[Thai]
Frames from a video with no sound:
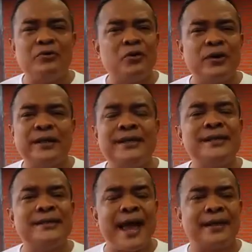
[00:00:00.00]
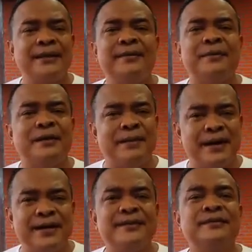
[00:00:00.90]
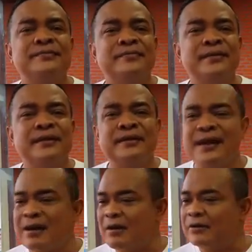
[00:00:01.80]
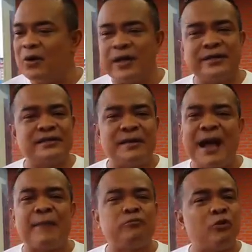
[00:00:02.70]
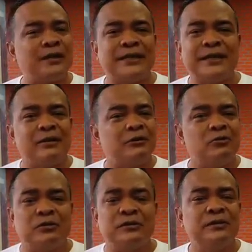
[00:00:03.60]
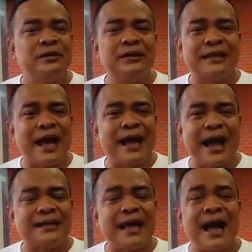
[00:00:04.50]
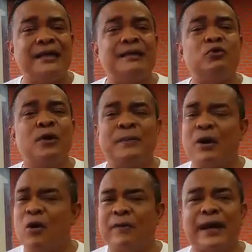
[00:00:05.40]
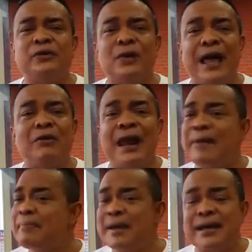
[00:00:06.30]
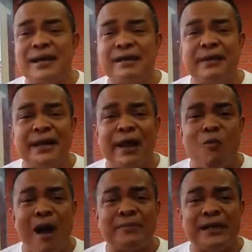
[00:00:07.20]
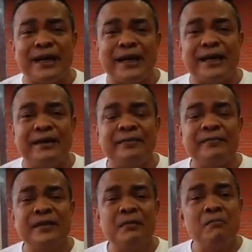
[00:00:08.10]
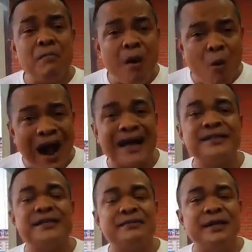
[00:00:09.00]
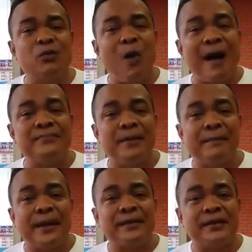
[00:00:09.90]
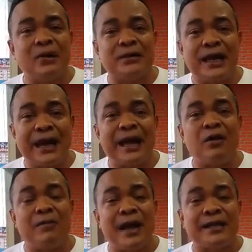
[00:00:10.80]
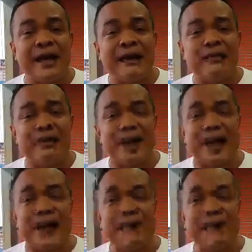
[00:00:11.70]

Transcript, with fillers: อยู่ในที่แจ้งที่เปิดเผย และก็โดยสภาพปกติก็ถูกทางการทหาร ตำรวจประกบกันอยู่แล้ว และไม่เคยมีแนวความคิดอันนี้เมื่อวานจึงมีความจำเป็นจะต้องแถลงออกมาอย่างรุนแรง